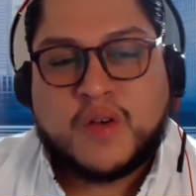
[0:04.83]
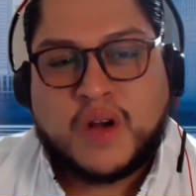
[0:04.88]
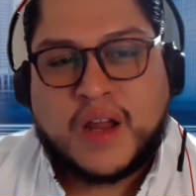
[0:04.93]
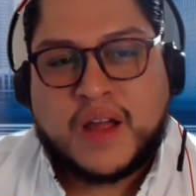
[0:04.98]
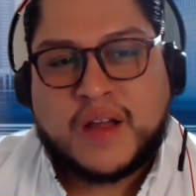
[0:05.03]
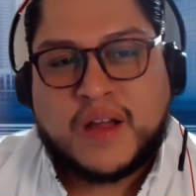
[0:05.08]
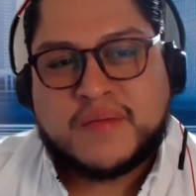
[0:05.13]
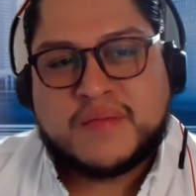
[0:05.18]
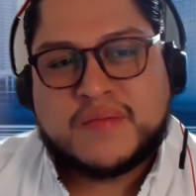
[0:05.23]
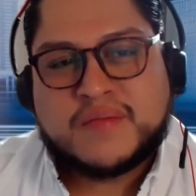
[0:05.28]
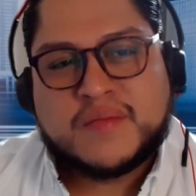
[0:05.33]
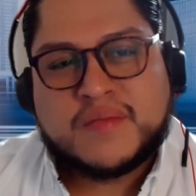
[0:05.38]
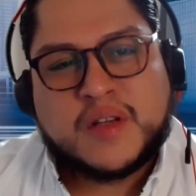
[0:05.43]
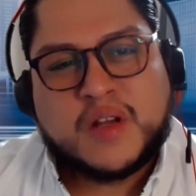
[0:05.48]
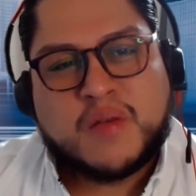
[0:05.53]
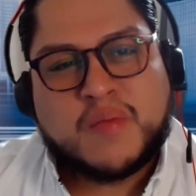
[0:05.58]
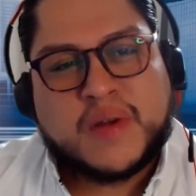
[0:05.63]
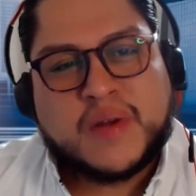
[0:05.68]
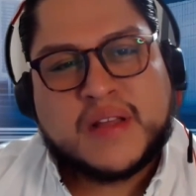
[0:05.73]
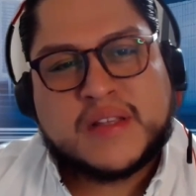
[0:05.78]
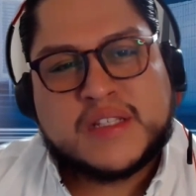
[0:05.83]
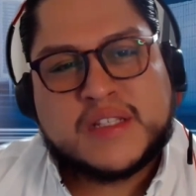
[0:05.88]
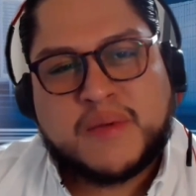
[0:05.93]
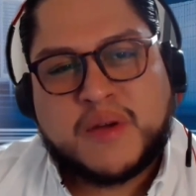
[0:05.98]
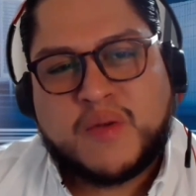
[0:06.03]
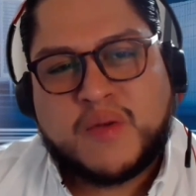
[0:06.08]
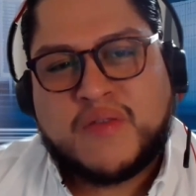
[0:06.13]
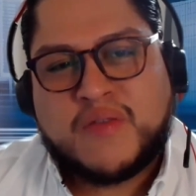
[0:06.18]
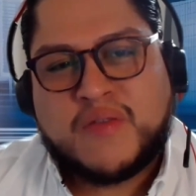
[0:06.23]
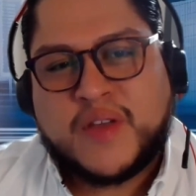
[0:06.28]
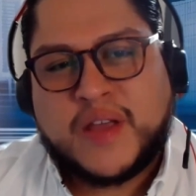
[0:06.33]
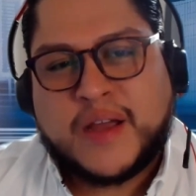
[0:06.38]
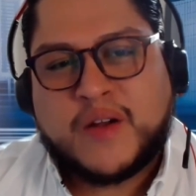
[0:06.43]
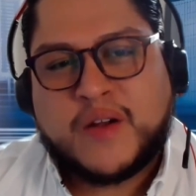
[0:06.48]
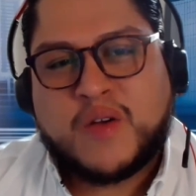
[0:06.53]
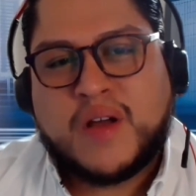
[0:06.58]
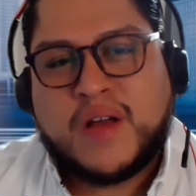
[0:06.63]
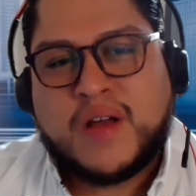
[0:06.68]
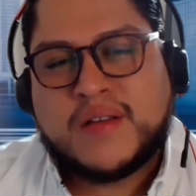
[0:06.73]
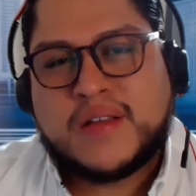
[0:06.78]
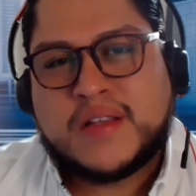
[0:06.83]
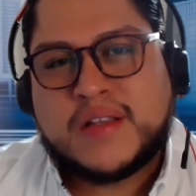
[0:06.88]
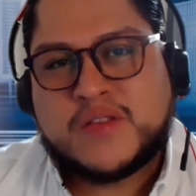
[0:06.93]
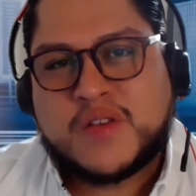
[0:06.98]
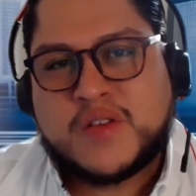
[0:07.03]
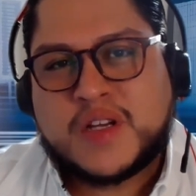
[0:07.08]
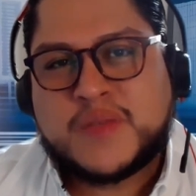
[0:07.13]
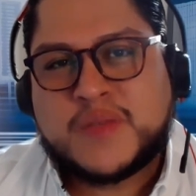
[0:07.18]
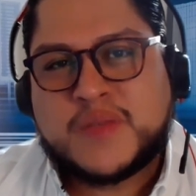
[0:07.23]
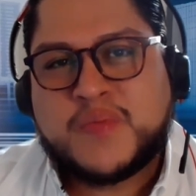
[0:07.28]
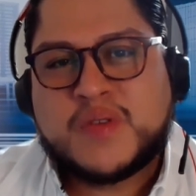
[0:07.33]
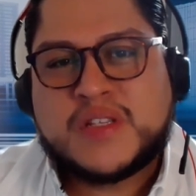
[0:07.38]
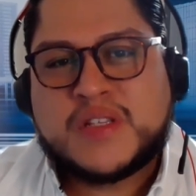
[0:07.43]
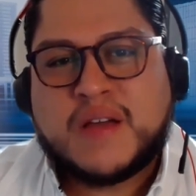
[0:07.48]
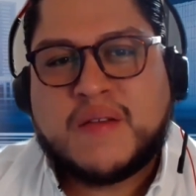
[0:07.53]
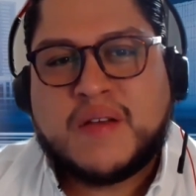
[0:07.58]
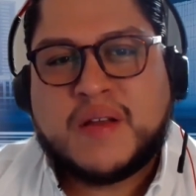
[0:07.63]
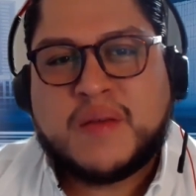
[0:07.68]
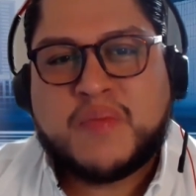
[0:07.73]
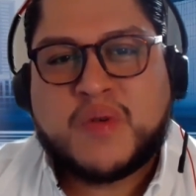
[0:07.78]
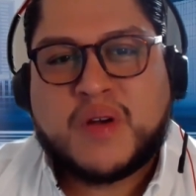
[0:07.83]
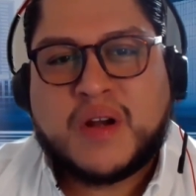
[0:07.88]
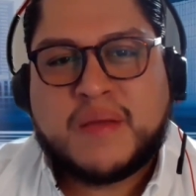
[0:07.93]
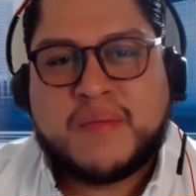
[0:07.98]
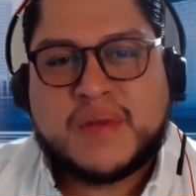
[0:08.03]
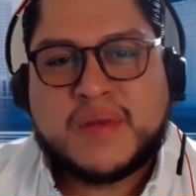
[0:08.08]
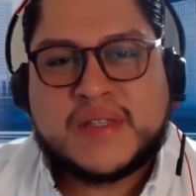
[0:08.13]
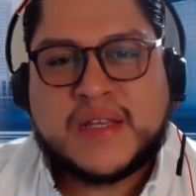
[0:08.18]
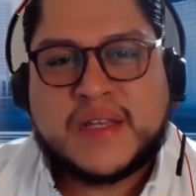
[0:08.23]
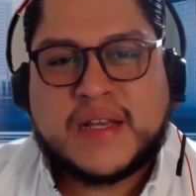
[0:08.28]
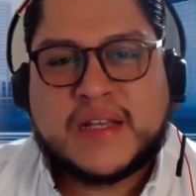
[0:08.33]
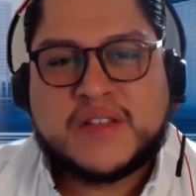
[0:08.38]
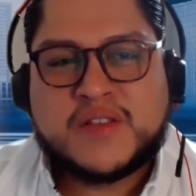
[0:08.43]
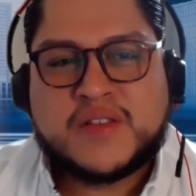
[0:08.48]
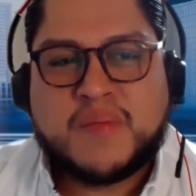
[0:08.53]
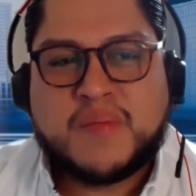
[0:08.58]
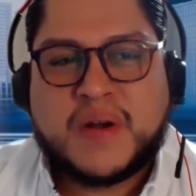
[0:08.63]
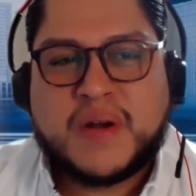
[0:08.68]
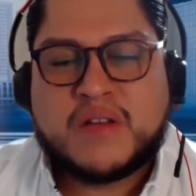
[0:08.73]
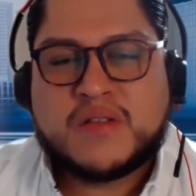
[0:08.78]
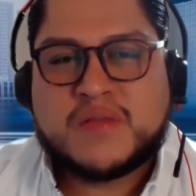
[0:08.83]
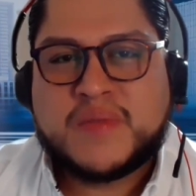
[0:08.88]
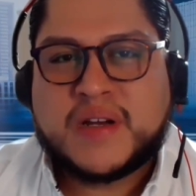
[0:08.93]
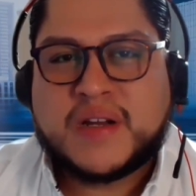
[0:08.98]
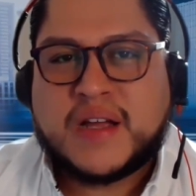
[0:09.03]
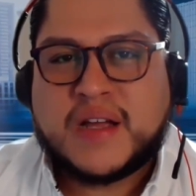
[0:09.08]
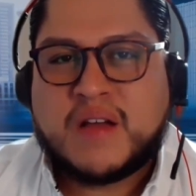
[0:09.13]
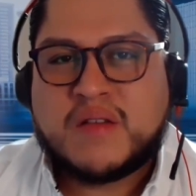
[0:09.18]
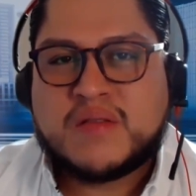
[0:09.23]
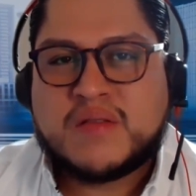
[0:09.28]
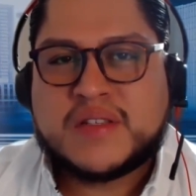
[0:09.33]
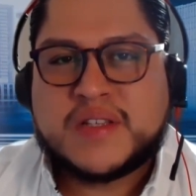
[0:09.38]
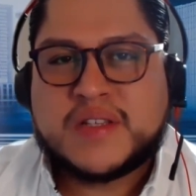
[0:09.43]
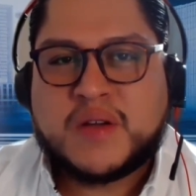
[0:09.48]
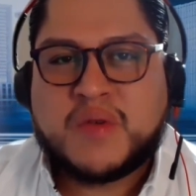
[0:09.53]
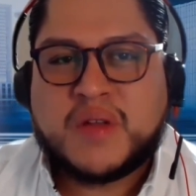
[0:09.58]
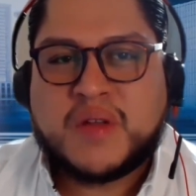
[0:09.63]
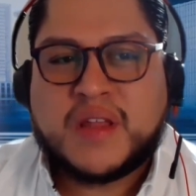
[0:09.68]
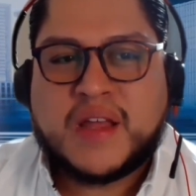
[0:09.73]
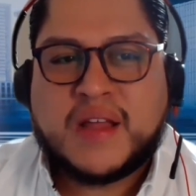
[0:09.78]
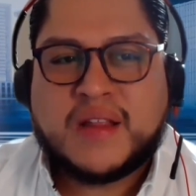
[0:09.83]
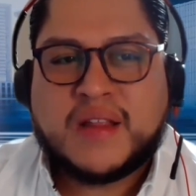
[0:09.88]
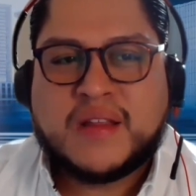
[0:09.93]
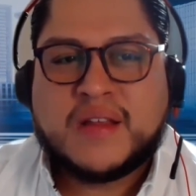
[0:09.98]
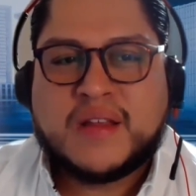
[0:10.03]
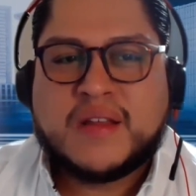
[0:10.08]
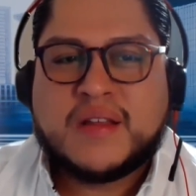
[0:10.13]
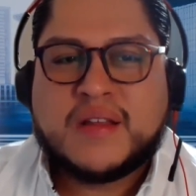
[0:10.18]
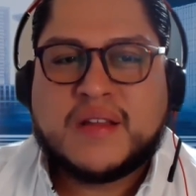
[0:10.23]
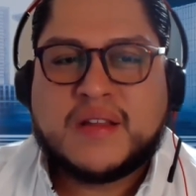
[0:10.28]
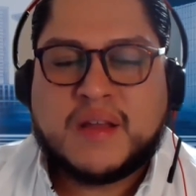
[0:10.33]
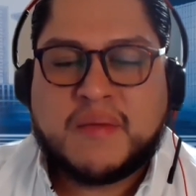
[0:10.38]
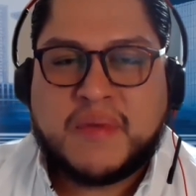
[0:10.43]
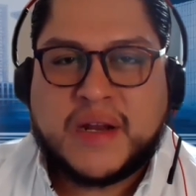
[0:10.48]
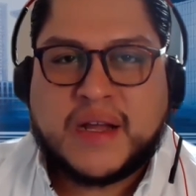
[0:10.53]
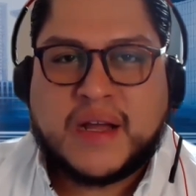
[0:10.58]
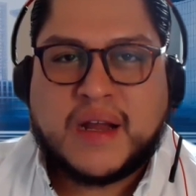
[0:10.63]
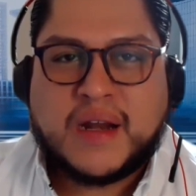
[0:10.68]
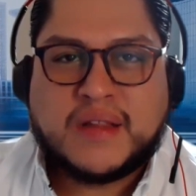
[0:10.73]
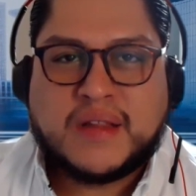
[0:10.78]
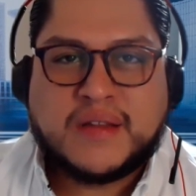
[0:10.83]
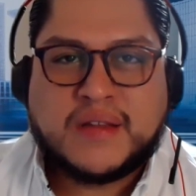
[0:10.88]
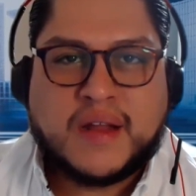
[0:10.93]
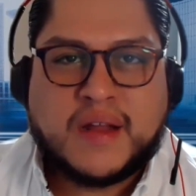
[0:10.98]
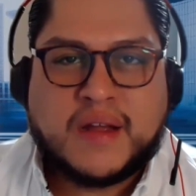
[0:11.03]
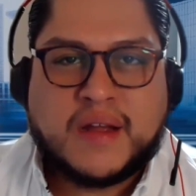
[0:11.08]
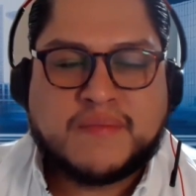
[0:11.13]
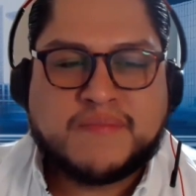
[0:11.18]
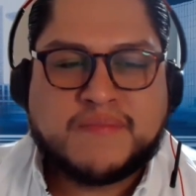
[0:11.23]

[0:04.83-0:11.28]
Hola, mi nombre es Emanuel Figueroa, soy responsable por la investigación para los mercados de seguridad de América Latina.